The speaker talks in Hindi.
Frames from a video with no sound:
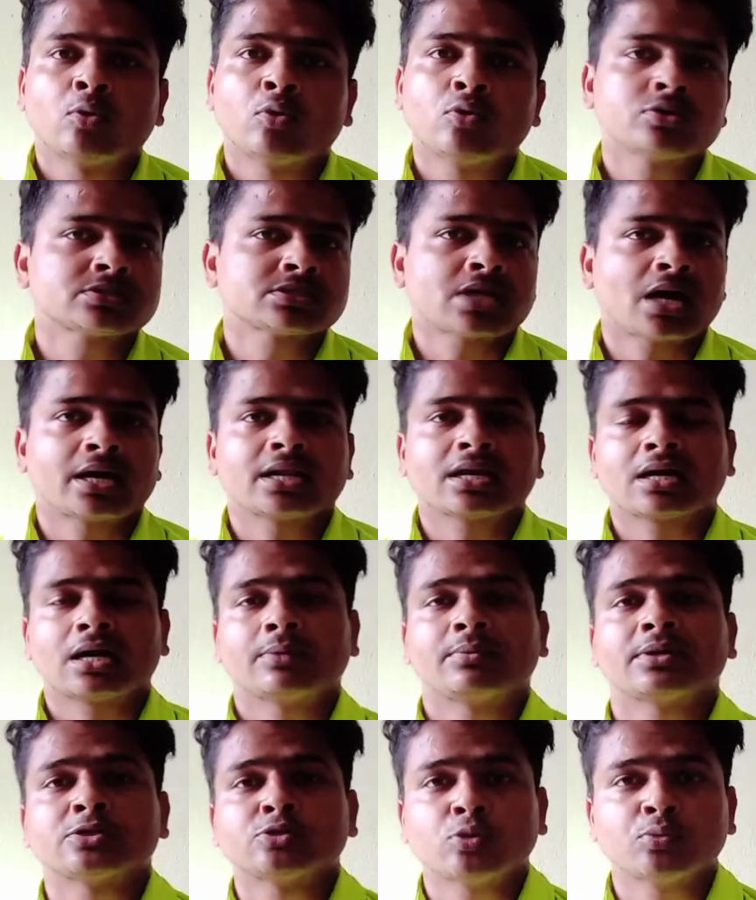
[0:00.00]
हो सारे
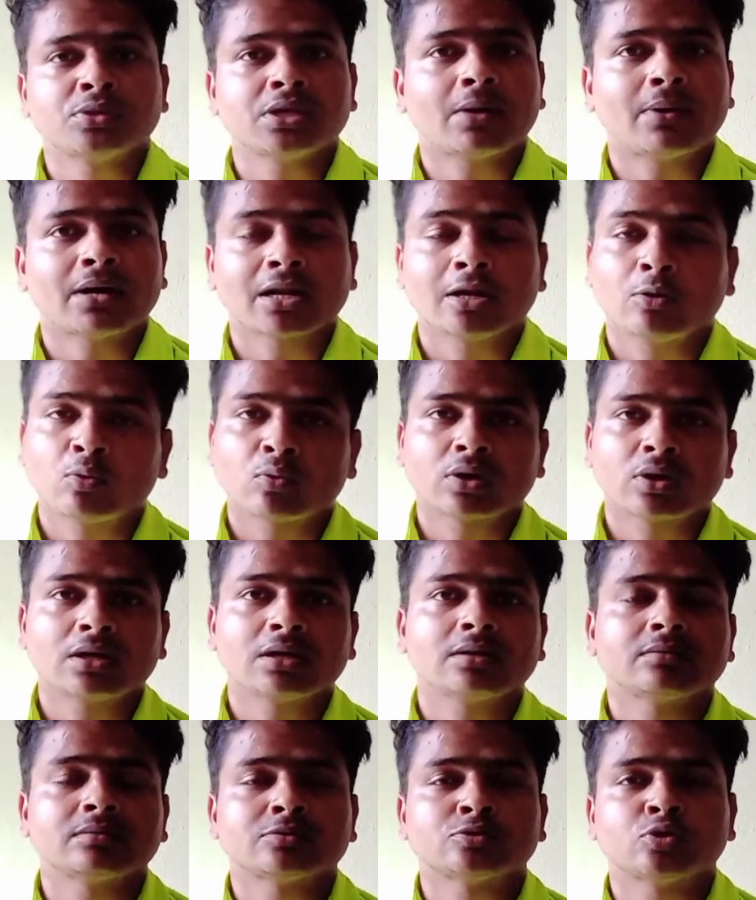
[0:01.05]
खबर जो भी हमारे
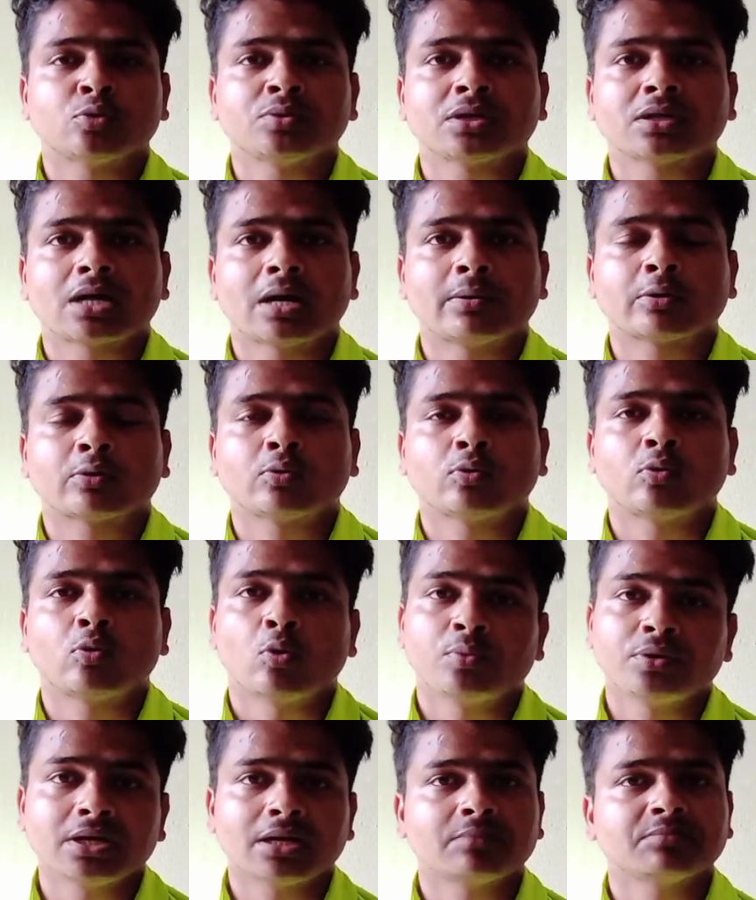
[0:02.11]
लोकल जो भी खबर हो
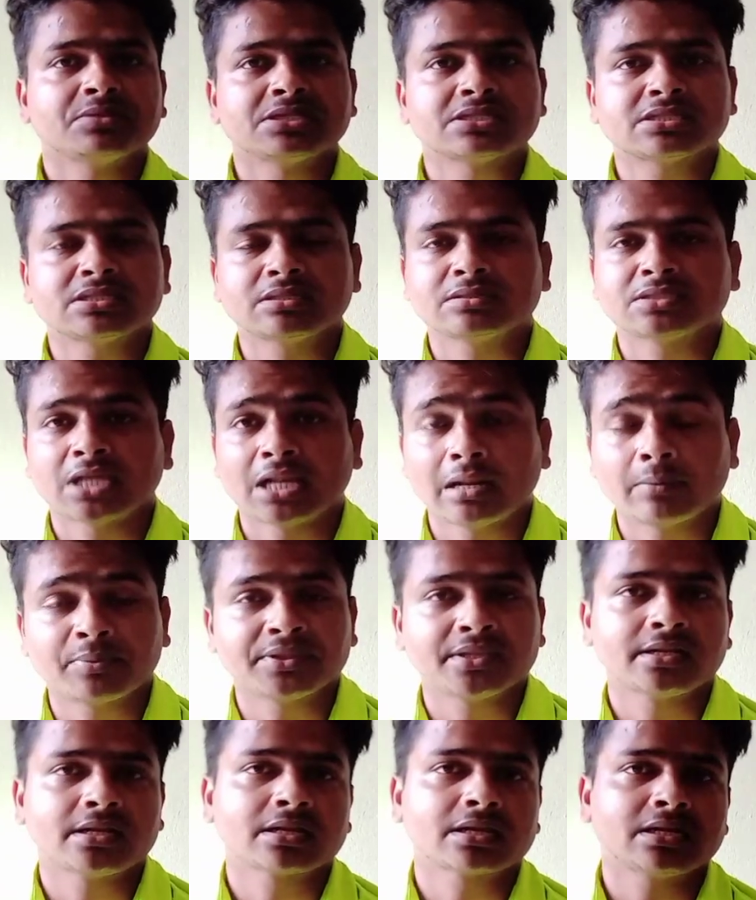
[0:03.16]
वो भी हम इस चैनल
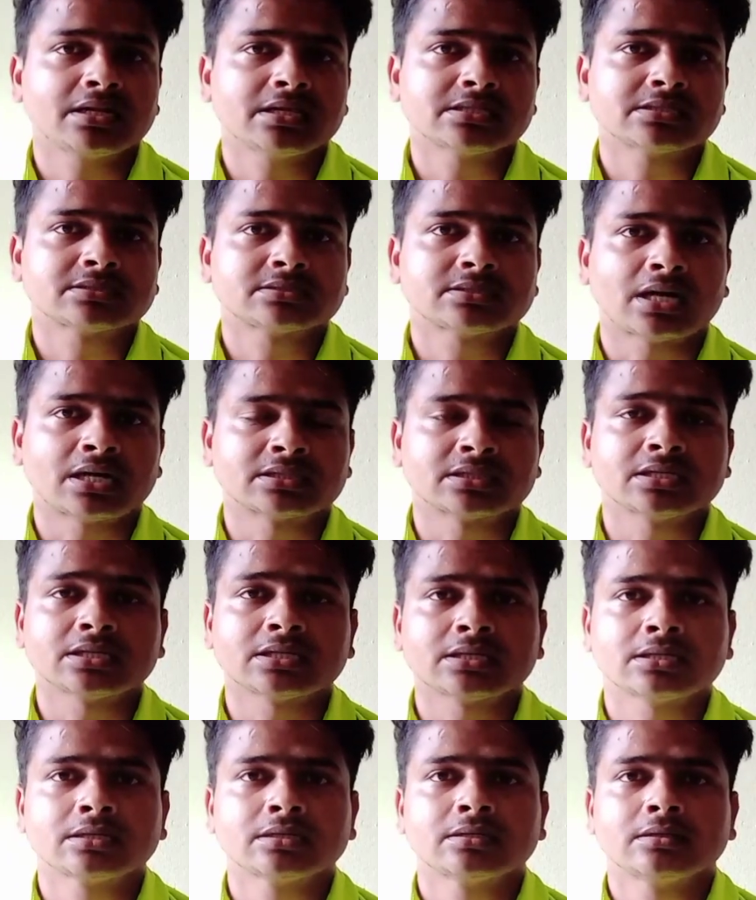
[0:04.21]
पे देने के लिए चाहते
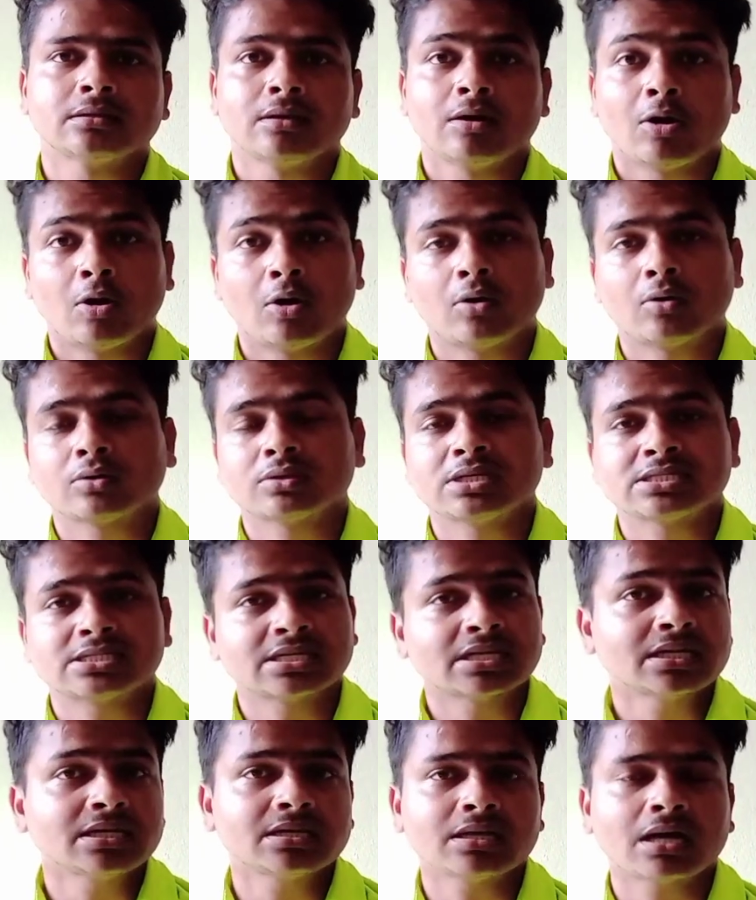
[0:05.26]
हैं और
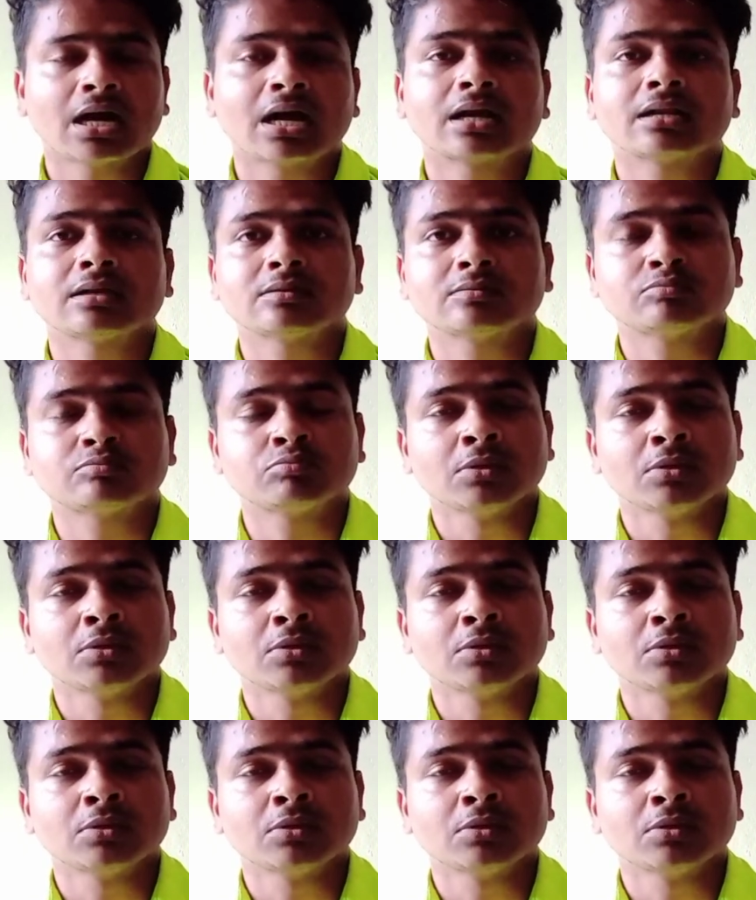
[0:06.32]
जैसे कि अगर